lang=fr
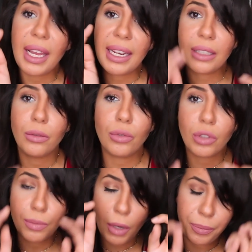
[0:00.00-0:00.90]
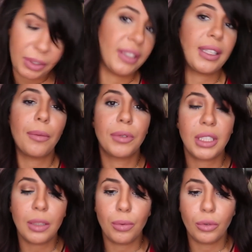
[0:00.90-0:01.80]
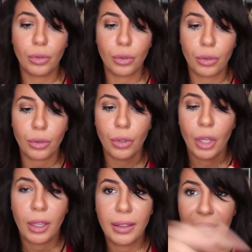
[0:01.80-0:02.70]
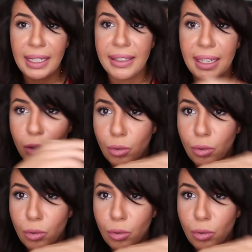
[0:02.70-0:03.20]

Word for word: y aller doucement petit à petit plutôt que d'aller d'un